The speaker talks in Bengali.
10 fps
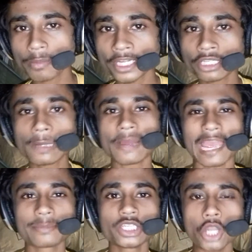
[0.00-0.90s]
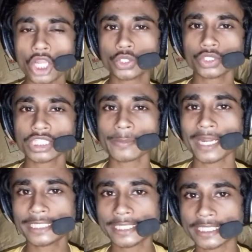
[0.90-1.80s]
কোম্পানিগুলো ফাইভ জি লঞ্চ করতে
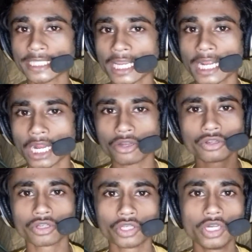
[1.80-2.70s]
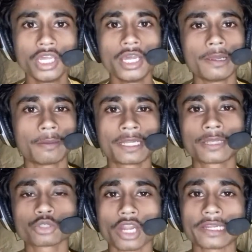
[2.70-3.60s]
পারছে না তার কারণ হলো মানে
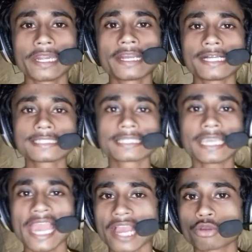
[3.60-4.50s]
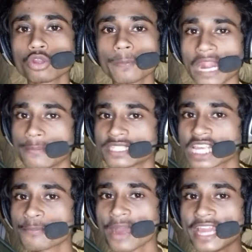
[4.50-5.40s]
সরকারের কাছ থেকে এখনও
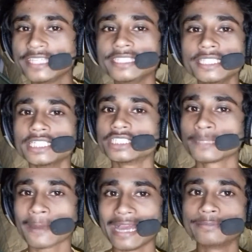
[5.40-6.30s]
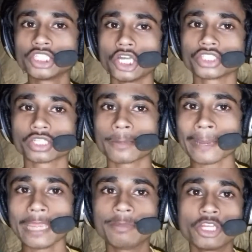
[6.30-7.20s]
পারমিশন পায়নি যে ফাইভ জি লঞ্চ করা
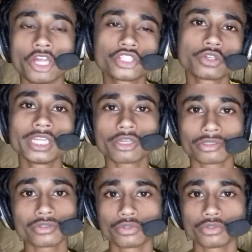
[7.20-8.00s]
ফাইভ জি লঞ্চ করলে কত